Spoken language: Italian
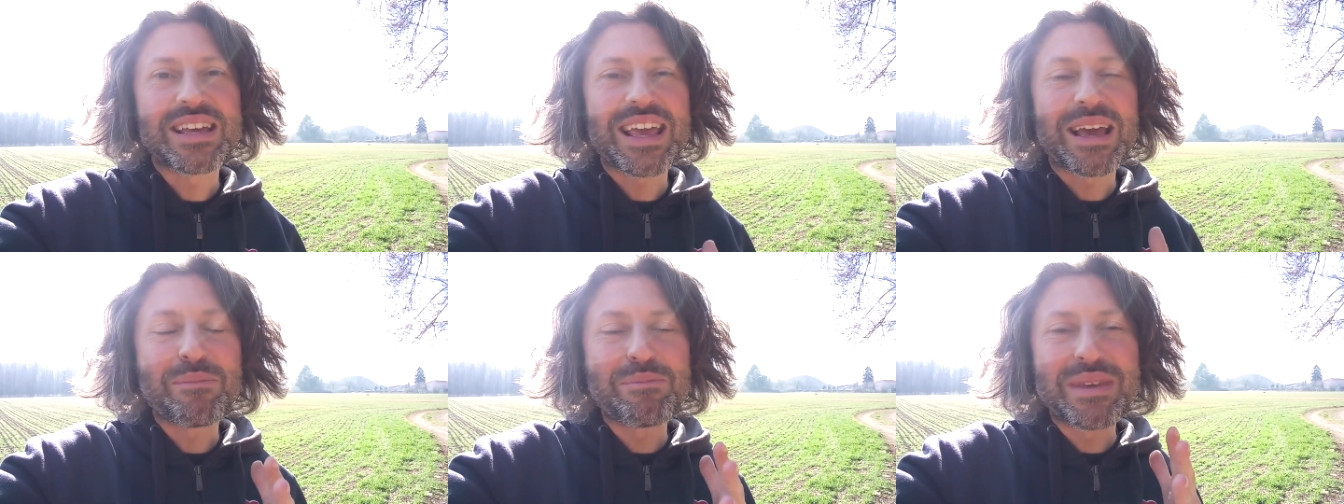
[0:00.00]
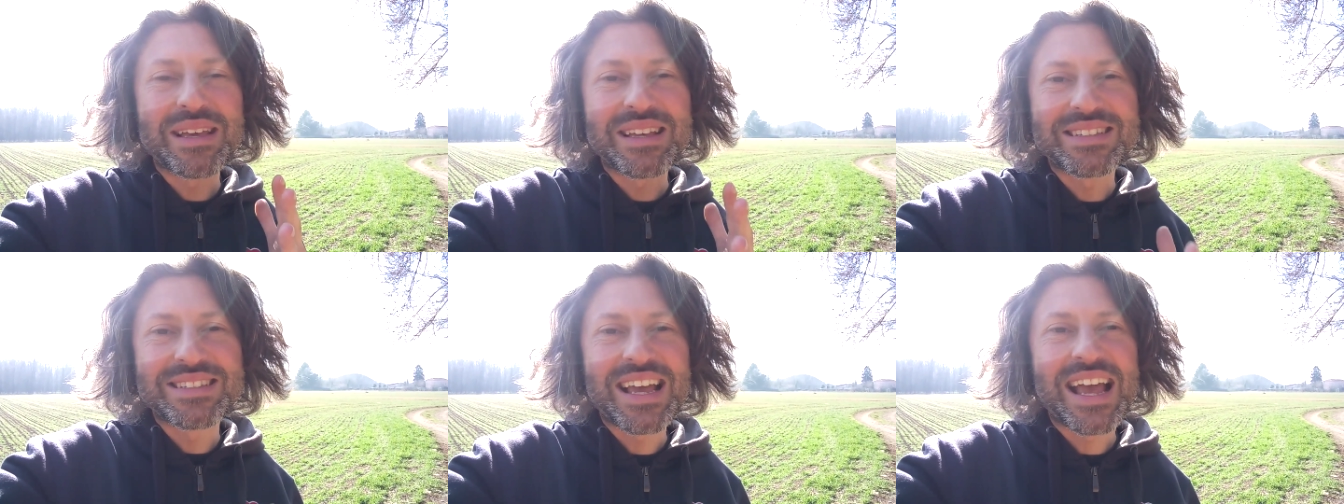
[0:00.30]
che
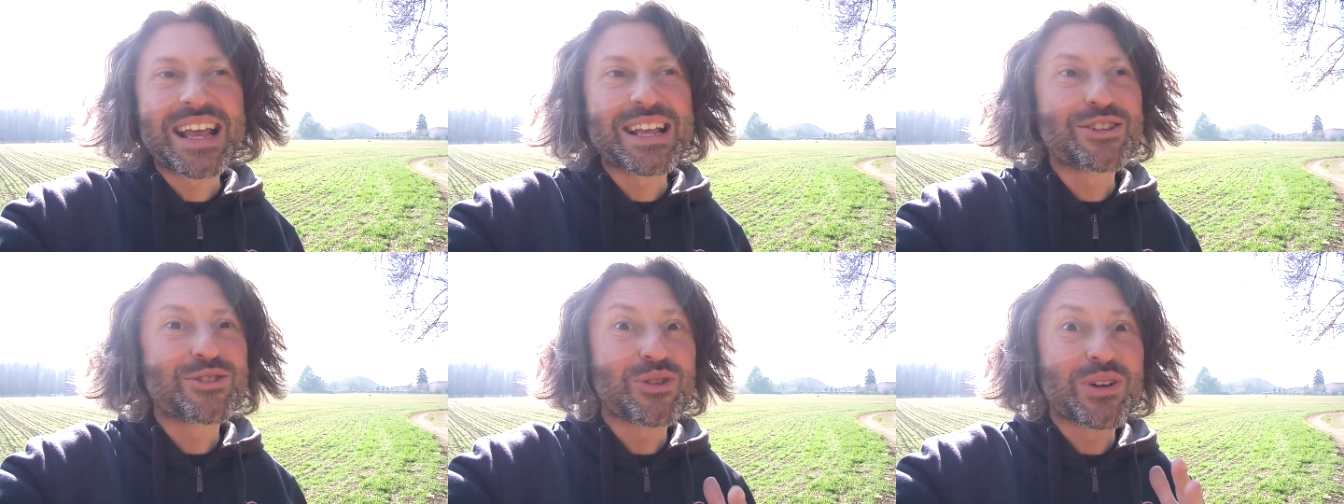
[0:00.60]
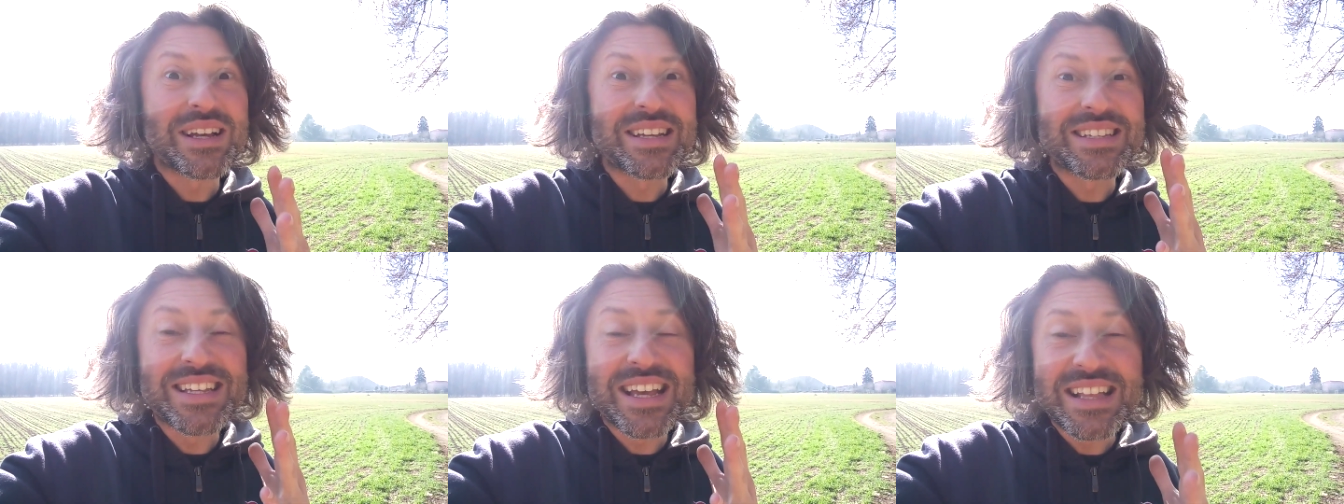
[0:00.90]
abbia senso,
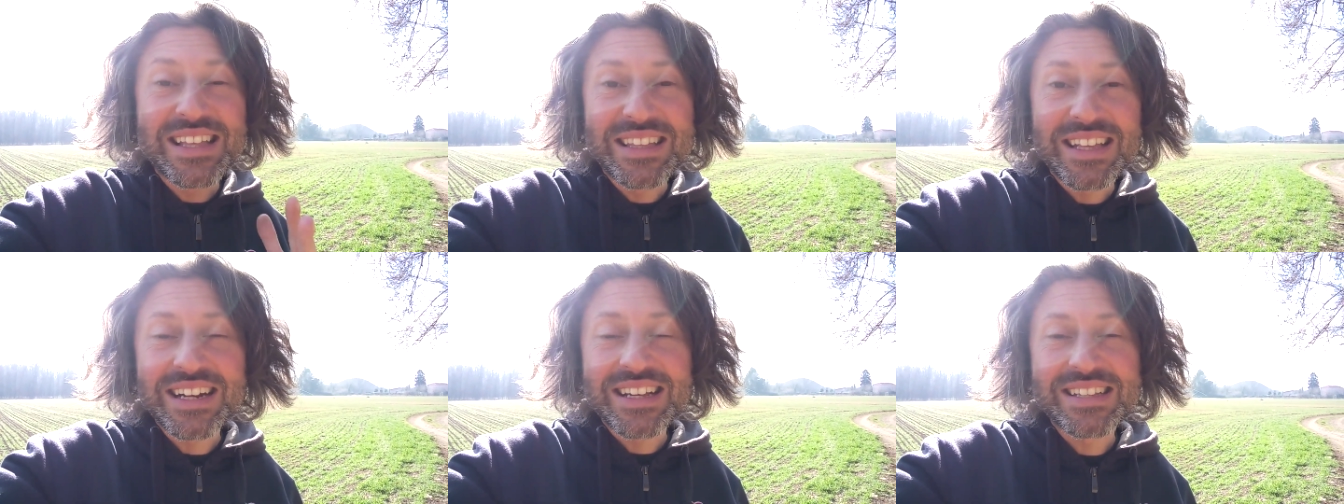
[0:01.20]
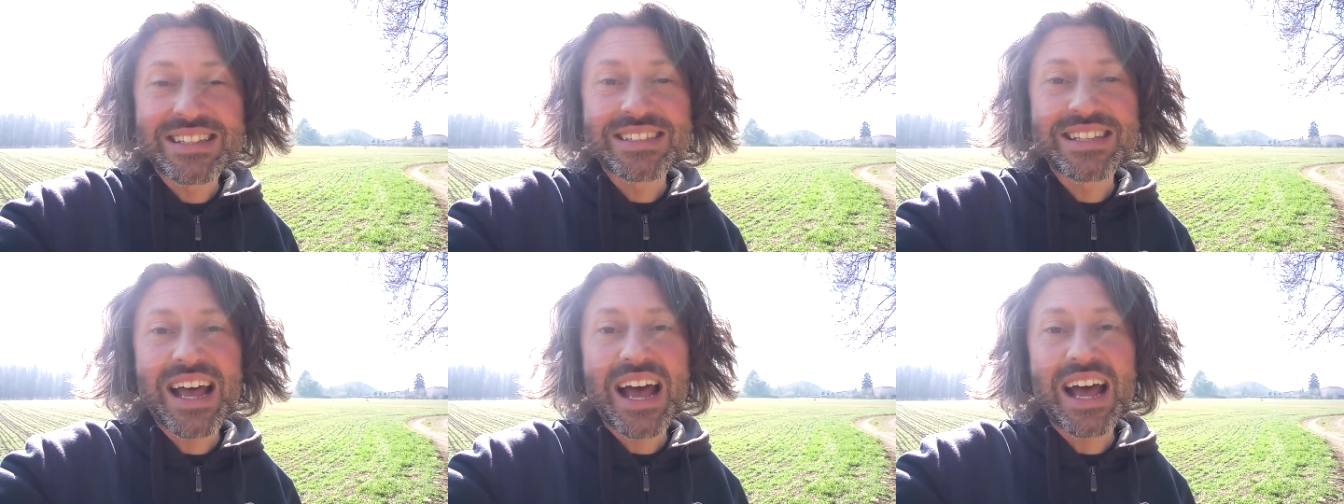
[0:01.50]
che sia
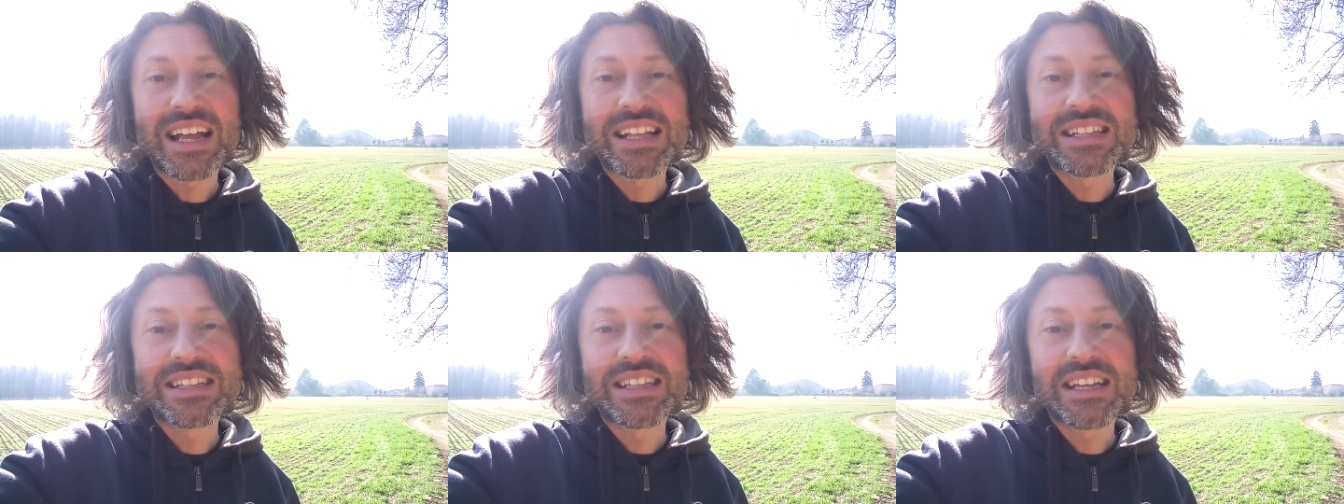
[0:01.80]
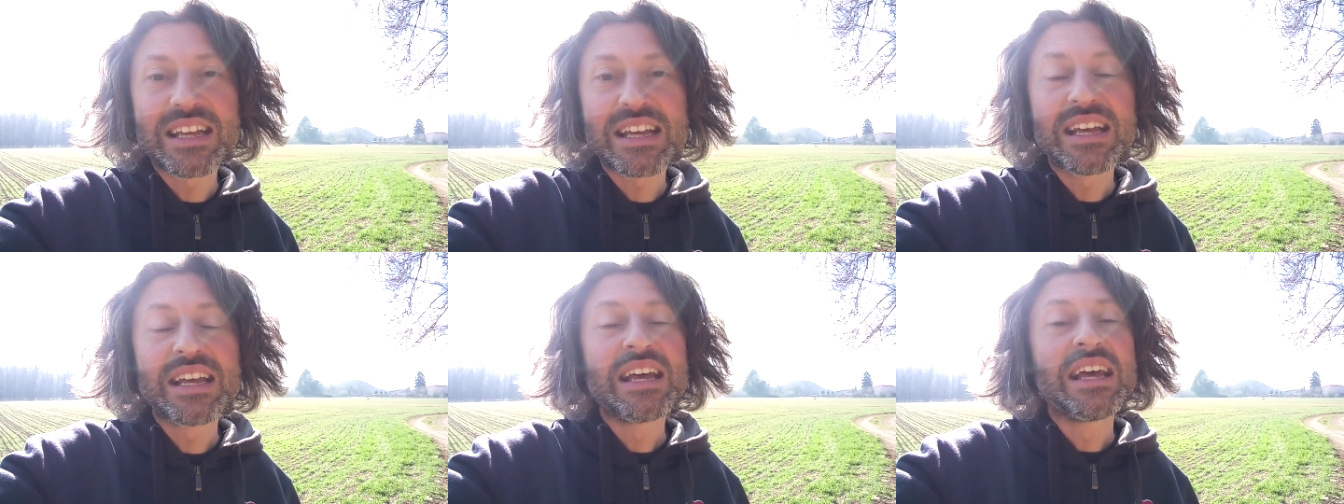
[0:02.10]
interessante,